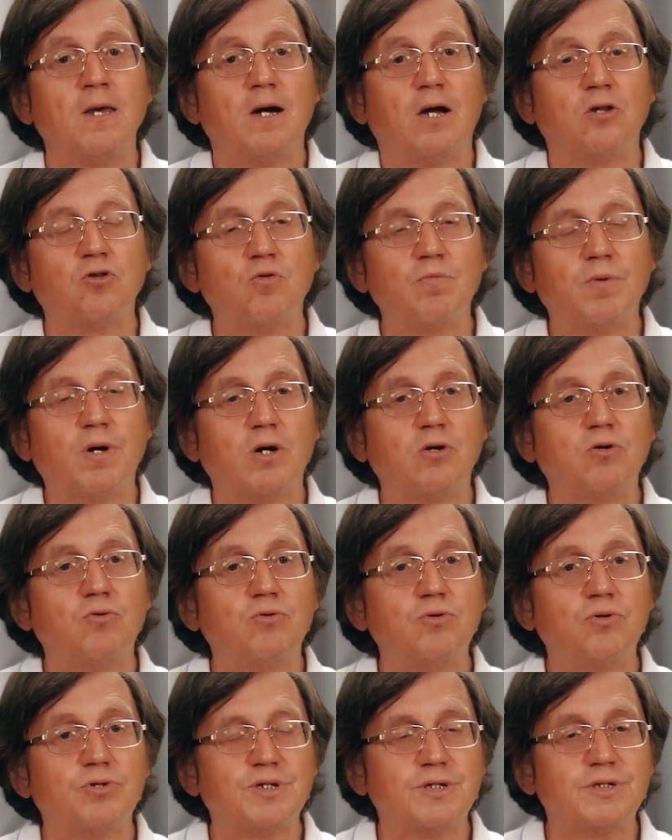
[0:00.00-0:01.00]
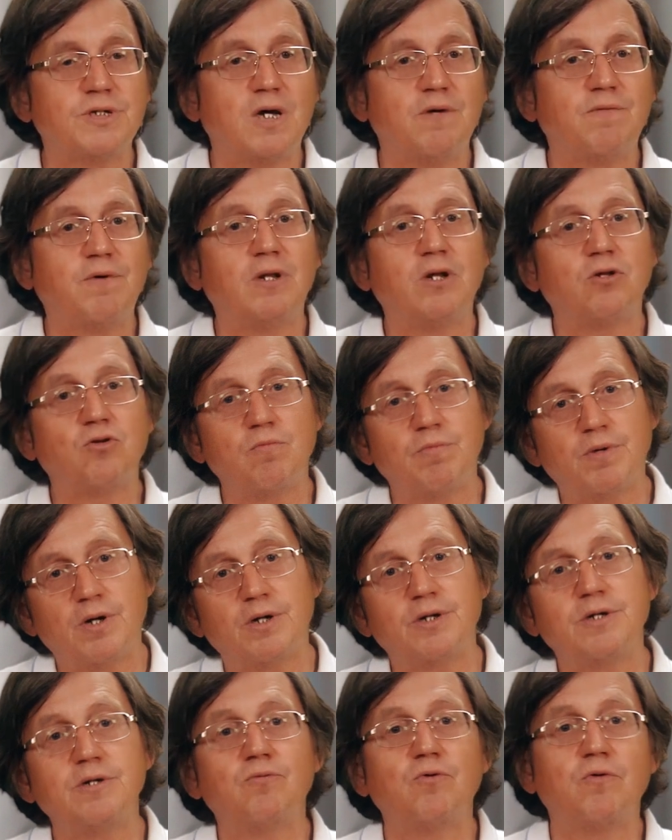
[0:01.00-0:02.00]
о том, как он ее создавал, о том,
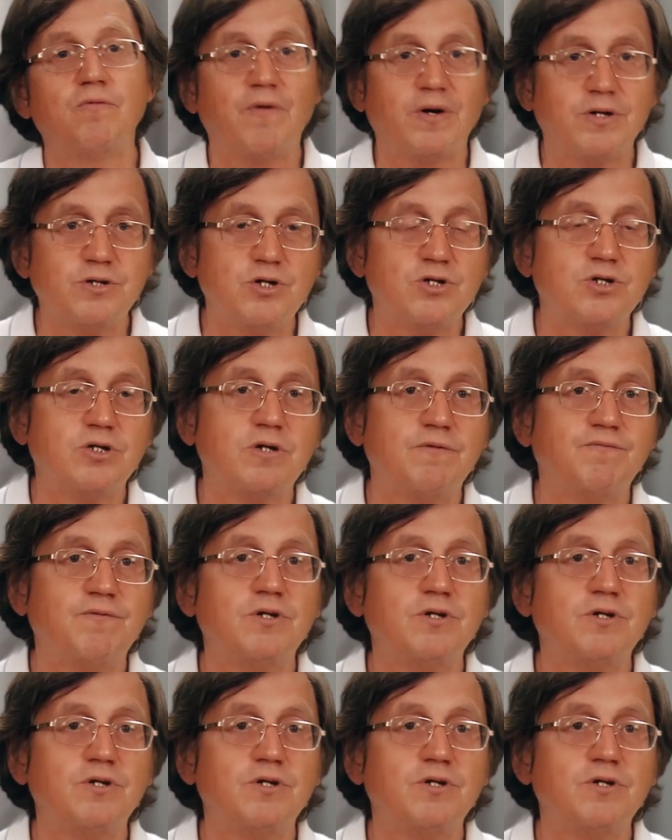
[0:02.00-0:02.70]
как его фактически